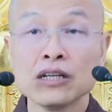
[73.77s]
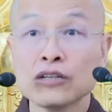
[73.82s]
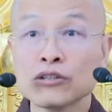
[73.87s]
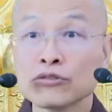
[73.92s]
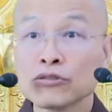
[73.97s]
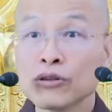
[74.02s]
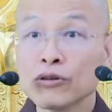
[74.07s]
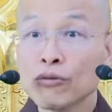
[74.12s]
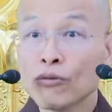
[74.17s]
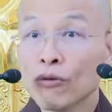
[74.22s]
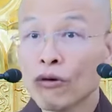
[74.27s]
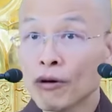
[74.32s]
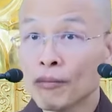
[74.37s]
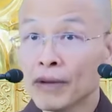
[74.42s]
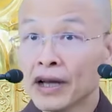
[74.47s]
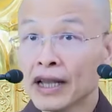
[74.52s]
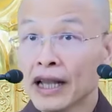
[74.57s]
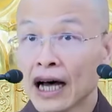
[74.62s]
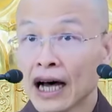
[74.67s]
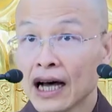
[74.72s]
所以我
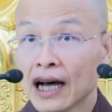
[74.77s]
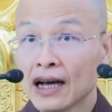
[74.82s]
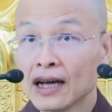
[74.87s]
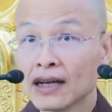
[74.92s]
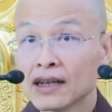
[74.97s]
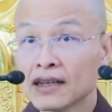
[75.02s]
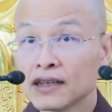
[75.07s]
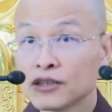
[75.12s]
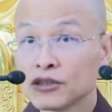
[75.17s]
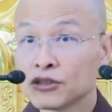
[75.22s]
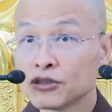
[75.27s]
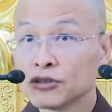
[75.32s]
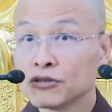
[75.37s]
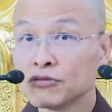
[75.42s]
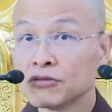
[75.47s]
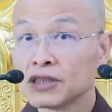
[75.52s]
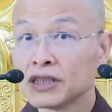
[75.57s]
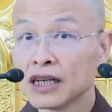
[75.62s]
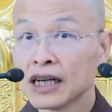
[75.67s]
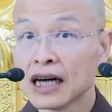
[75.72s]
们呢，修
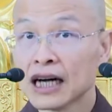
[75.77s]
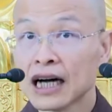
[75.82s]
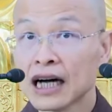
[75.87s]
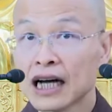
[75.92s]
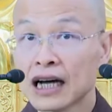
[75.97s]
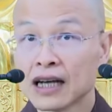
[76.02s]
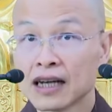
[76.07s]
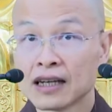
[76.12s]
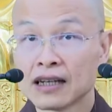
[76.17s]
行啊，